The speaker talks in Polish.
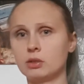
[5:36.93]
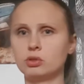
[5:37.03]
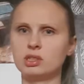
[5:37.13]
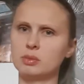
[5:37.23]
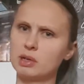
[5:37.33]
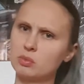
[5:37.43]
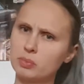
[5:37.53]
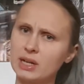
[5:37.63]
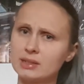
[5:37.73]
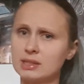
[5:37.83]
rodzice mają
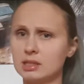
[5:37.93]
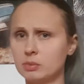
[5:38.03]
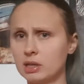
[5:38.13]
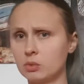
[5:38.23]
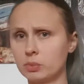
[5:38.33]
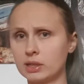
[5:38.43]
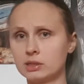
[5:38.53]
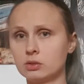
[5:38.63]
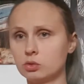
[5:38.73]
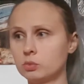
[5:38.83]
pracę, nie mają
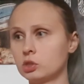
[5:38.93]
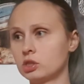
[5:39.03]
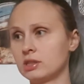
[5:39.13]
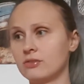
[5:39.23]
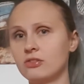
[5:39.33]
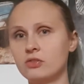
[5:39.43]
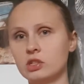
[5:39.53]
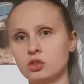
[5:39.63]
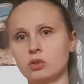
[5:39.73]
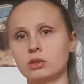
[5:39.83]
pracy, rozumie, że jest
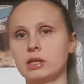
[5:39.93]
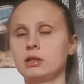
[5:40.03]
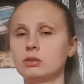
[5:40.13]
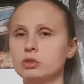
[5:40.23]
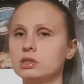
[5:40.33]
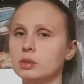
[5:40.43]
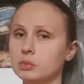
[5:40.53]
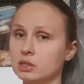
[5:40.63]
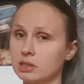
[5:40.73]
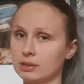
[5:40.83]
wywiezione, rodzice
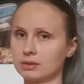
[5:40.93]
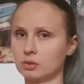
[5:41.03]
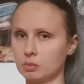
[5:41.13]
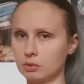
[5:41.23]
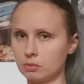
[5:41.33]
mnie nie chcą.